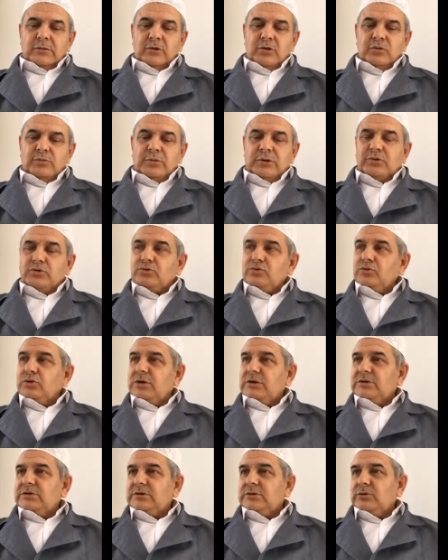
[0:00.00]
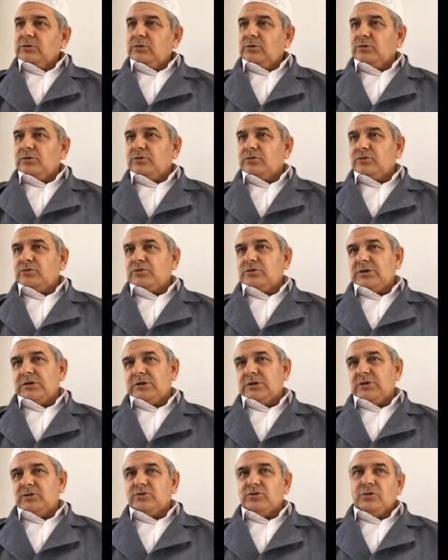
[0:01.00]
Tövbe suresi
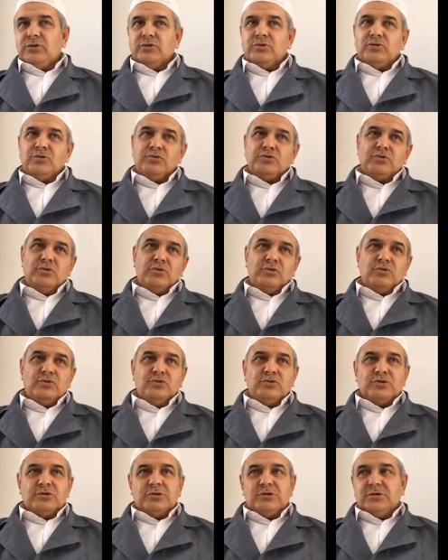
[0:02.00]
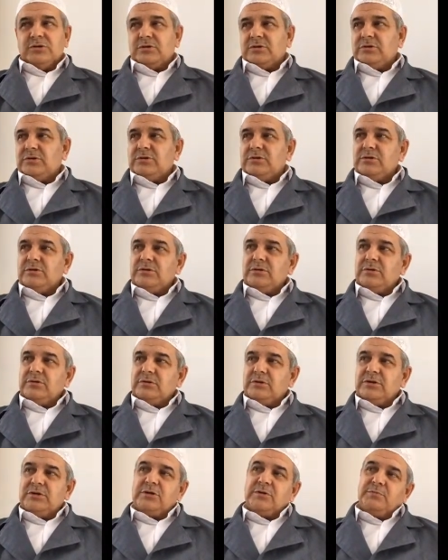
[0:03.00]
38, 39, 40,
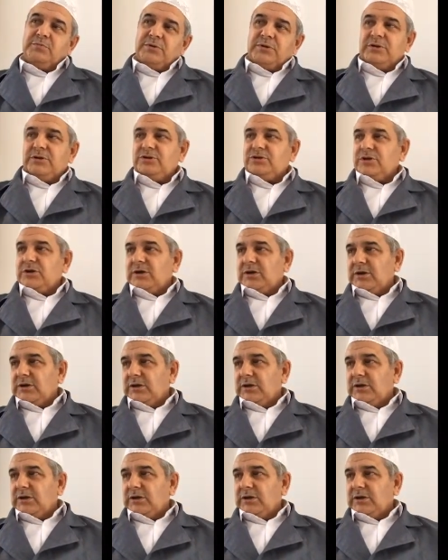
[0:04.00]
41.